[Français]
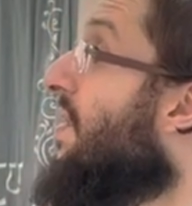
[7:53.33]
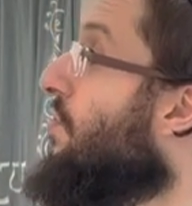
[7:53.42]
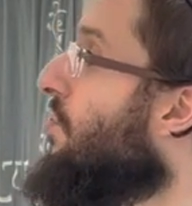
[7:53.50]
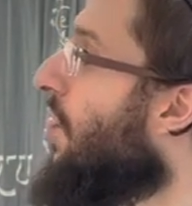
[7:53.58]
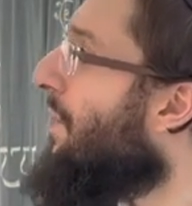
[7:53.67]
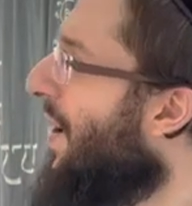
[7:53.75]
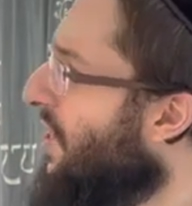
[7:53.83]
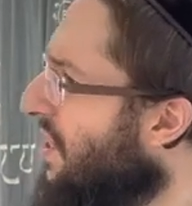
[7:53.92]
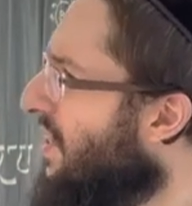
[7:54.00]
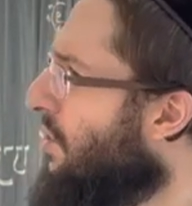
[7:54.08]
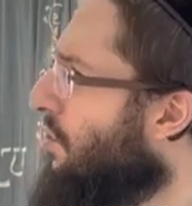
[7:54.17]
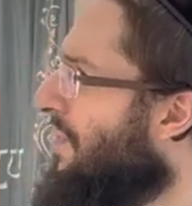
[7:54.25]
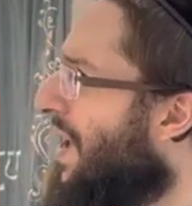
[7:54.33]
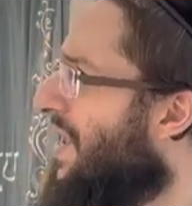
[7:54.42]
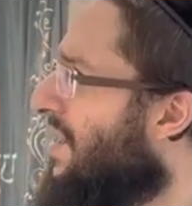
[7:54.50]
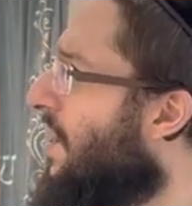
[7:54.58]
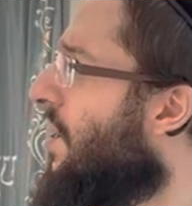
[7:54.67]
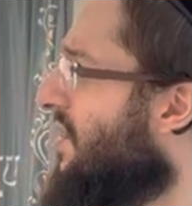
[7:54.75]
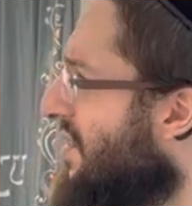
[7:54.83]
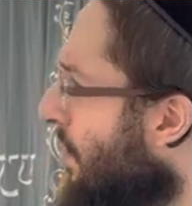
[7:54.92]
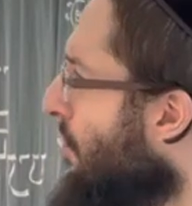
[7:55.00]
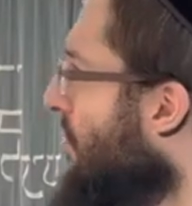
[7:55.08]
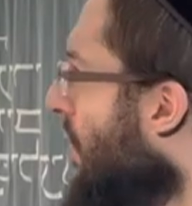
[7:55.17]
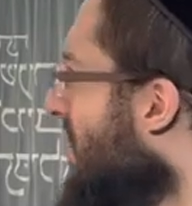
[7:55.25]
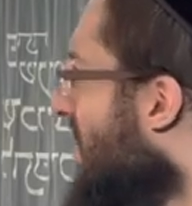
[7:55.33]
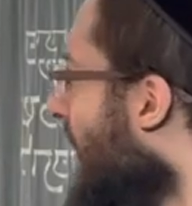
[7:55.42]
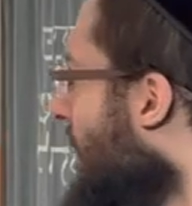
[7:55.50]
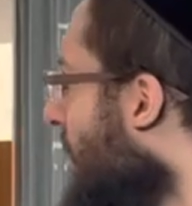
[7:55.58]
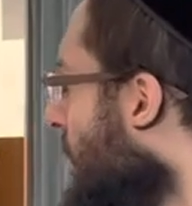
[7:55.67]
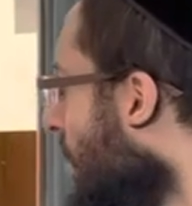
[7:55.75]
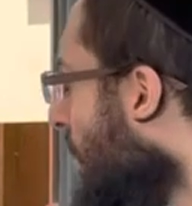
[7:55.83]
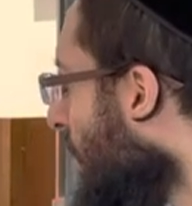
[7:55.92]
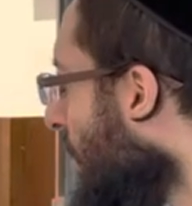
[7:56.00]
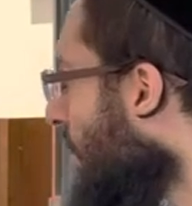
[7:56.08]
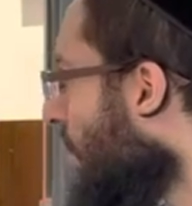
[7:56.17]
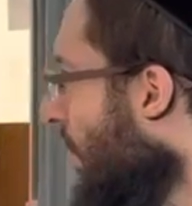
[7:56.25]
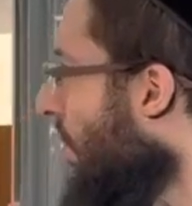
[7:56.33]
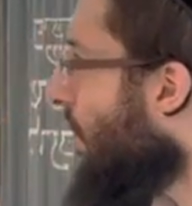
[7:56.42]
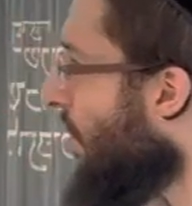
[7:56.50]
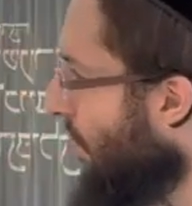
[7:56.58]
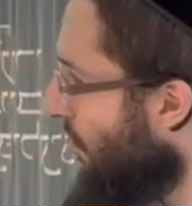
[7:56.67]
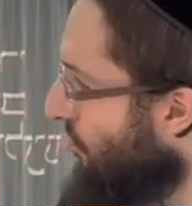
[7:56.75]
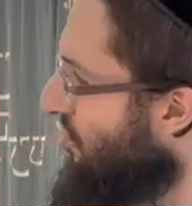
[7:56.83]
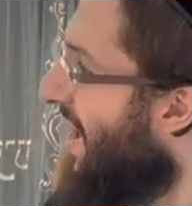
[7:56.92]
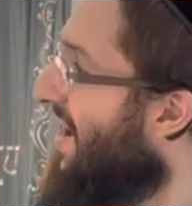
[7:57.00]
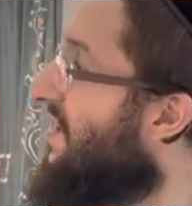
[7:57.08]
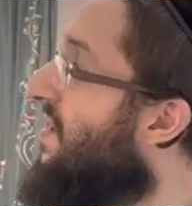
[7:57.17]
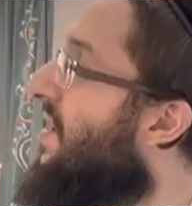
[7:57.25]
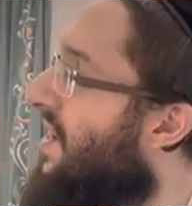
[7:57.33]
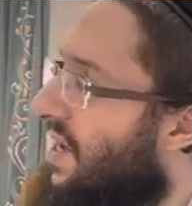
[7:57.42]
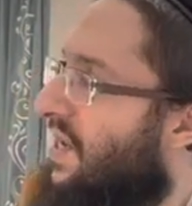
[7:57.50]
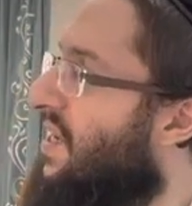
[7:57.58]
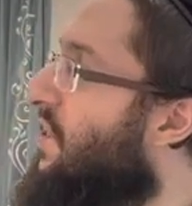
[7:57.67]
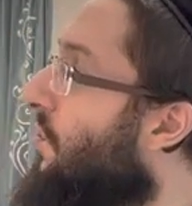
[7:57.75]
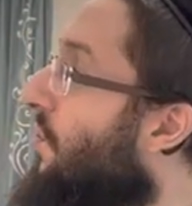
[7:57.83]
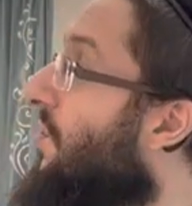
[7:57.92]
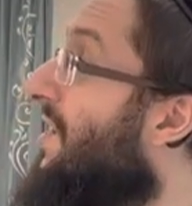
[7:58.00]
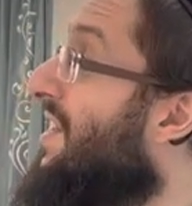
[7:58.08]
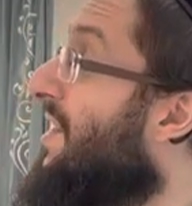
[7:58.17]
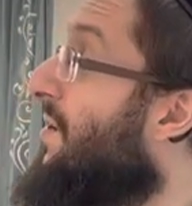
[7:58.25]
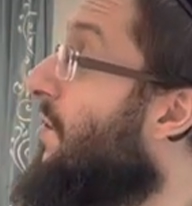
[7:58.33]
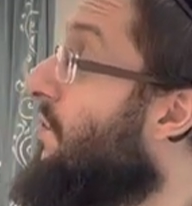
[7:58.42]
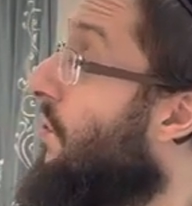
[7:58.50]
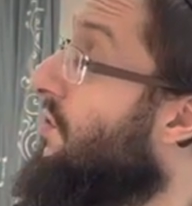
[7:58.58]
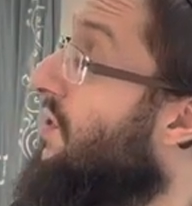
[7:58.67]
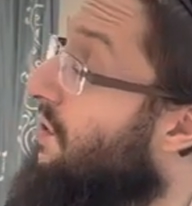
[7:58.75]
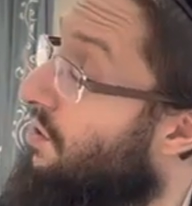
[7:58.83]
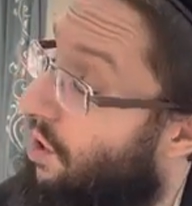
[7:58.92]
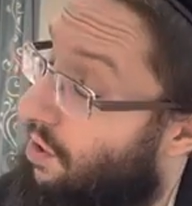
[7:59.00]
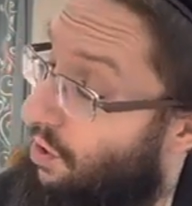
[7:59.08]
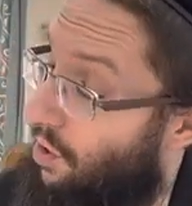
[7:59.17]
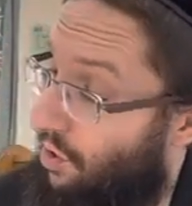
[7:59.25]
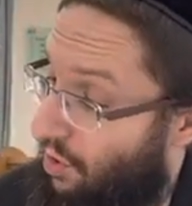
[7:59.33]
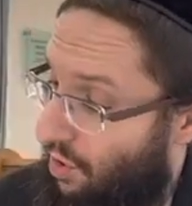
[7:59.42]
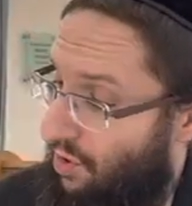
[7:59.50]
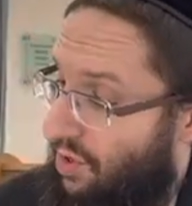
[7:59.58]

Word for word: Donc dans le parachat de cette semaine, c'est ça le sens simple euh, du texte c'est qu'il était dans le,